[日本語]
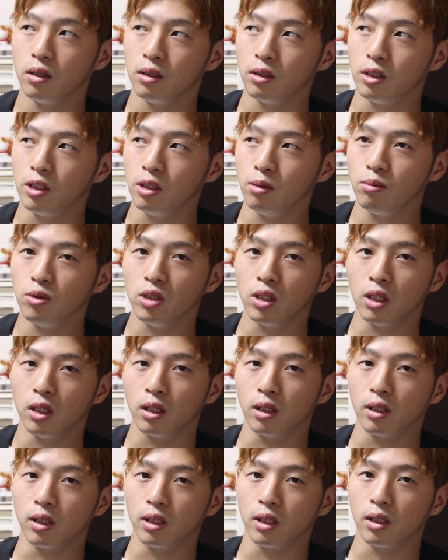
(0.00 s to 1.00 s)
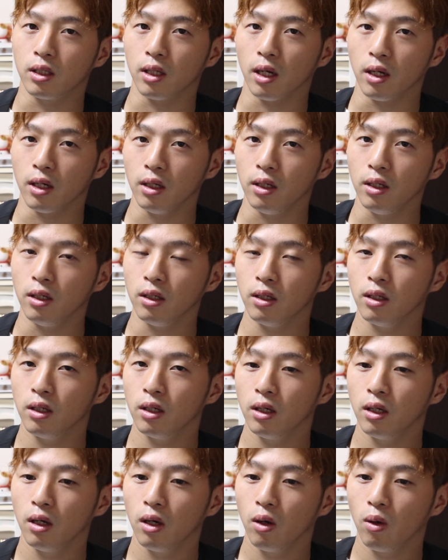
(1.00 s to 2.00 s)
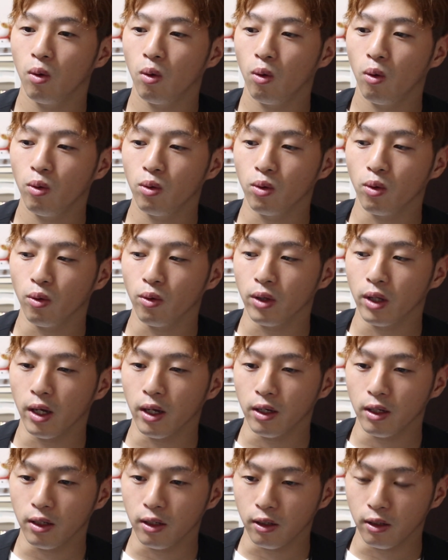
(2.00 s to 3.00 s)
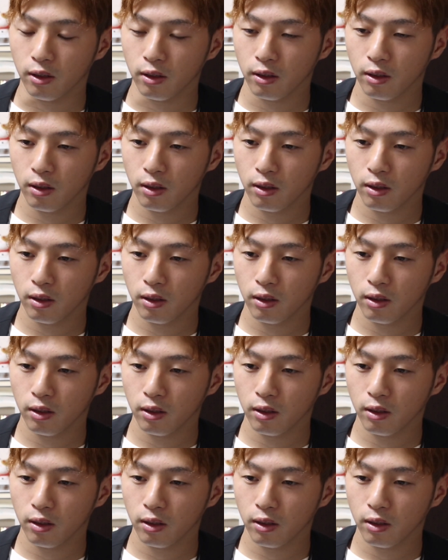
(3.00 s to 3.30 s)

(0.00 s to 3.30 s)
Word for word: ジム行ったり本読んだり